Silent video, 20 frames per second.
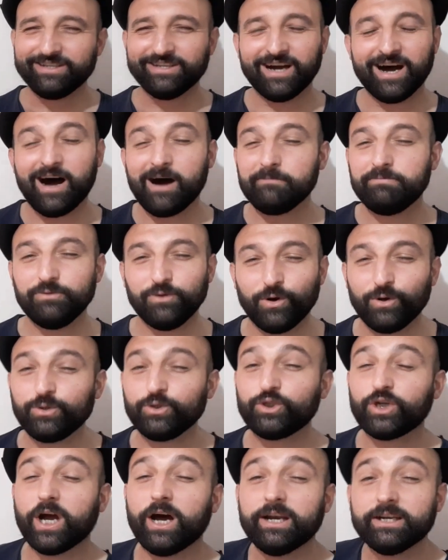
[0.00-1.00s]
Ne
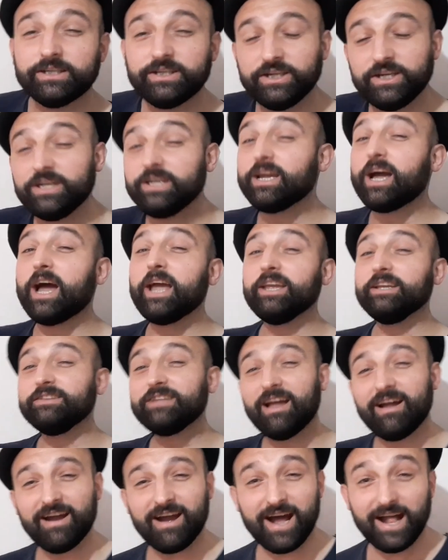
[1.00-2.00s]
yapıyor? Şarkıyı
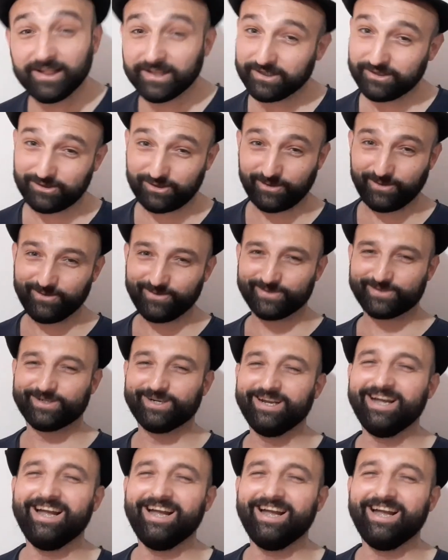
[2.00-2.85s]
yayından kaldırttırıyor.